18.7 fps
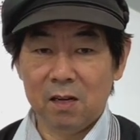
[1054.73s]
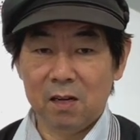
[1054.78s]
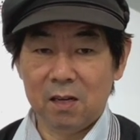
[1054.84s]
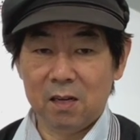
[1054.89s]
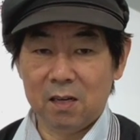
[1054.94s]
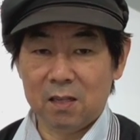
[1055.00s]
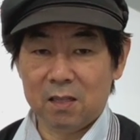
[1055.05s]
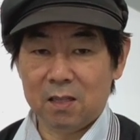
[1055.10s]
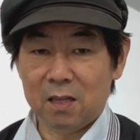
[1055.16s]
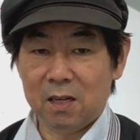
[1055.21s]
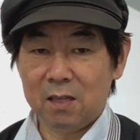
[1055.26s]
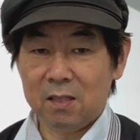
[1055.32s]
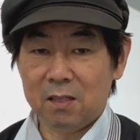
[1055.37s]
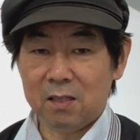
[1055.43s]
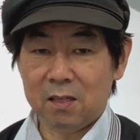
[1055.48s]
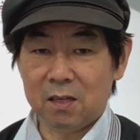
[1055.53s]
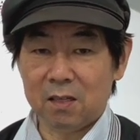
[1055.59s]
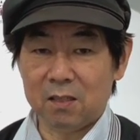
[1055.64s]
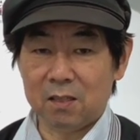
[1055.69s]
えー、短
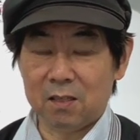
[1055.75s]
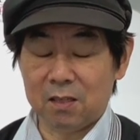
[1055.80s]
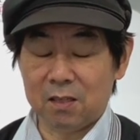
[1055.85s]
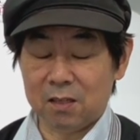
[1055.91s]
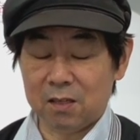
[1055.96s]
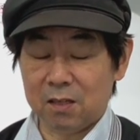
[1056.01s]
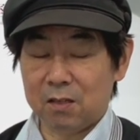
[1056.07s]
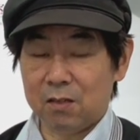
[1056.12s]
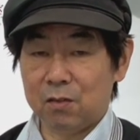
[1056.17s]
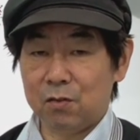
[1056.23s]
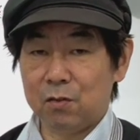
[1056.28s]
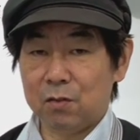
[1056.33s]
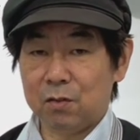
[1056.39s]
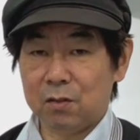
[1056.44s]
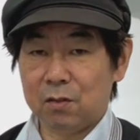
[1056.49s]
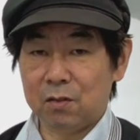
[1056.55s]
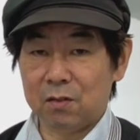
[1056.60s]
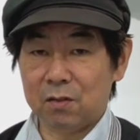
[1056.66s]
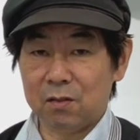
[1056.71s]
時間で抽
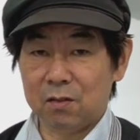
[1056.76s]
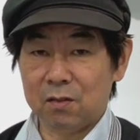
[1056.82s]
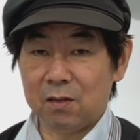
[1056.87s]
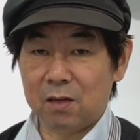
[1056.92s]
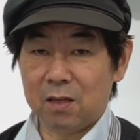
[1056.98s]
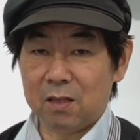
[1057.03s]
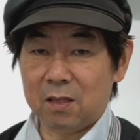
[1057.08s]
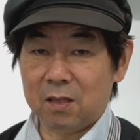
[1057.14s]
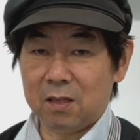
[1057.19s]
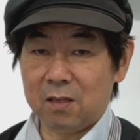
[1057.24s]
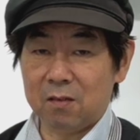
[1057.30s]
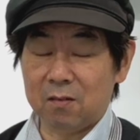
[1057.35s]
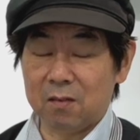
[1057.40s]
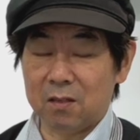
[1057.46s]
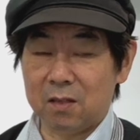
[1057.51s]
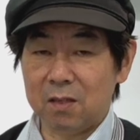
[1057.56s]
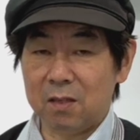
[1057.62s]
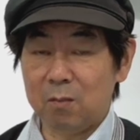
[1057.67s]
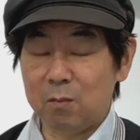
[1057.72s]
出ができる
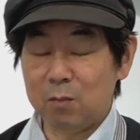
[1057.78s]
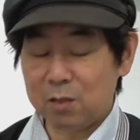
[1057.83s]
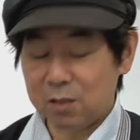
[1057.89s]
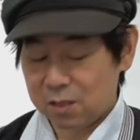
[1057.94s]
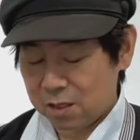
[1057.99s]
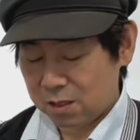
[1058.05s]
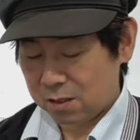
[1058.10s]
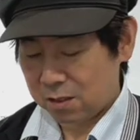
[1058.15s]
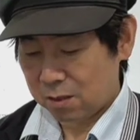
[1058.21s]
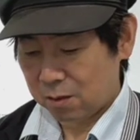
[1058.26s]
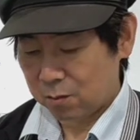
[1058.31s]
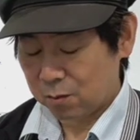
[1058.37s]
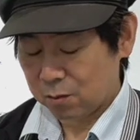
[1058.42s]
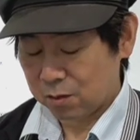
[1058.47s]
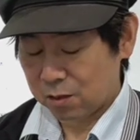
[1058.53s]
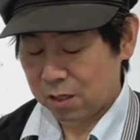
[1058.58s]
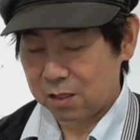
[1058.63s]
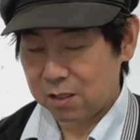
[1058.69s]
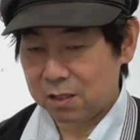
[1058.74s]
んですね水出しでも
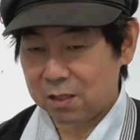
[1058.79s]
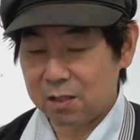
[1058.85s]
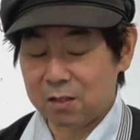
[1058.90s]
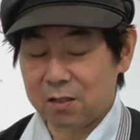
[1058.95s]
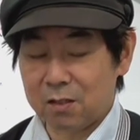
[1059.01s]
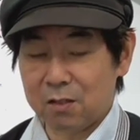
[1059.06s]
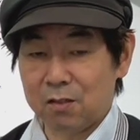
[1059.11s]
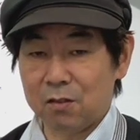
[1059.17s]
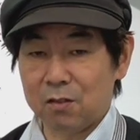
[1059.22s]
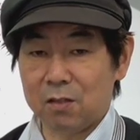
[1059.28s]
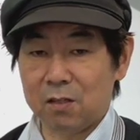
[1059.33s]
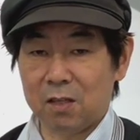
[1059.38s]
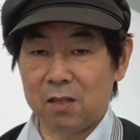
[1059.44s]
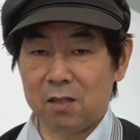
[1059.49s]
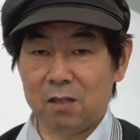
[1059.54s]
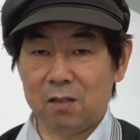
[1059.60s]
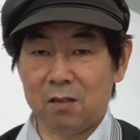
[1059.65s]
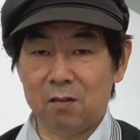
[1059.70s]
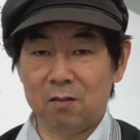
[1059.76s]
短時間で抽出
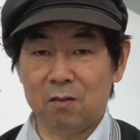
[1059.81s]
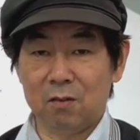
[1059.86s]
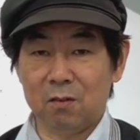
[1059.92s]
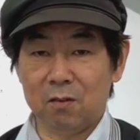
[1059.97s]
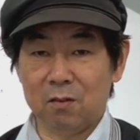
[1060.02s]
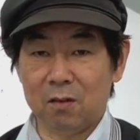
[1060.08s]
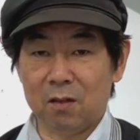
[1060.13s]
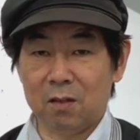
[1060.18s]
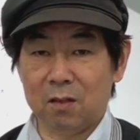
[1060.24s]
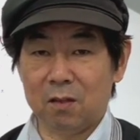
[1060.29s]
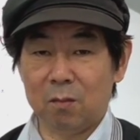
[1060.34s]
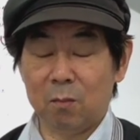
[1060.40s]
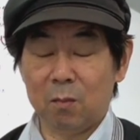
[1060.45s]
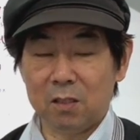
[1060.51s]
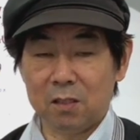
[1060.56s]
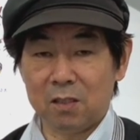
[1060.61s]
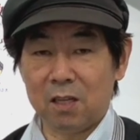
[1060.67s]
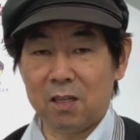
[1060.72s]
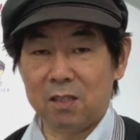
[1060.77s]
ができるっていうのが
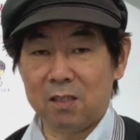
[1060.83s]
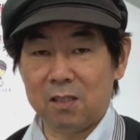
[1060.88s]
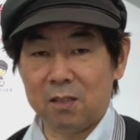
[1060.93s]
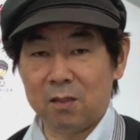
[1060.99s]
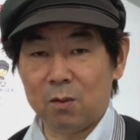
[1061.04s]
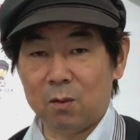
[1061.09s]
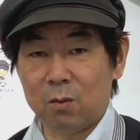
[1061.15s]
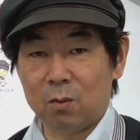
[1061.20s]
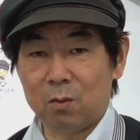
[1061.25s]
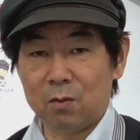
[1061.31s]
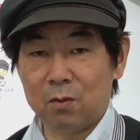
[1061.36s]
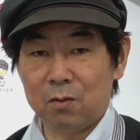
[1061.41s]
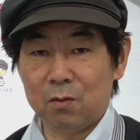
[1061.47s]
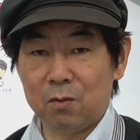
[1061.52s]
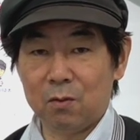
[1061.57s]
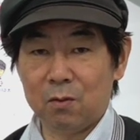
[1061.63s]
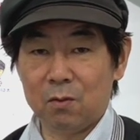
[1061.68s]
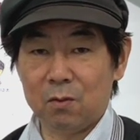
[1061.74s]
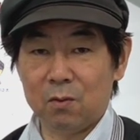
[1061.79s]
まず第一に特
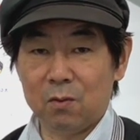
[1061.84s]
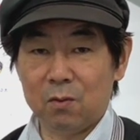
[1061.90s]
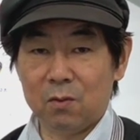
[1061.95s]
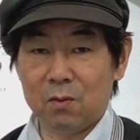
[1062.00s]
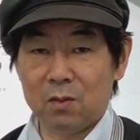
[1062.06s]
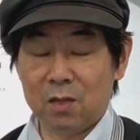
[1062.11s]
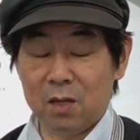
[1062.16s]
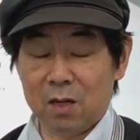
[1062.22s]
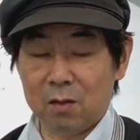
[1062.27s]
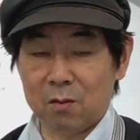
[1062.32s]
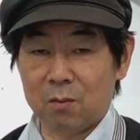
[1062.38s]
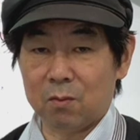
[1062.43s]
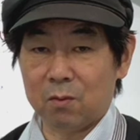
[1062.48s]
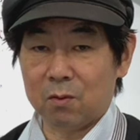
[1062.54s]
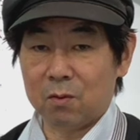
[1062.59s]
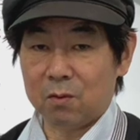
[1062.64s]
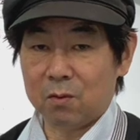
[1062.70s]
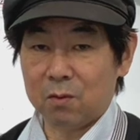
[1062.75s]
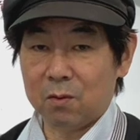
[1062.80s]
徴であるこ
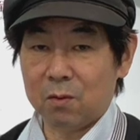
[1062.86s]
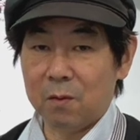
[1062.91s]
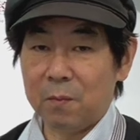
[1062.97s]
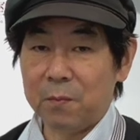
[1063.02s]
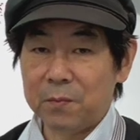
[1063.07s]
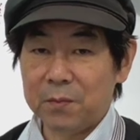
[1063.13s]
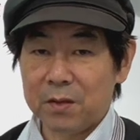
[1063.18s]
とと、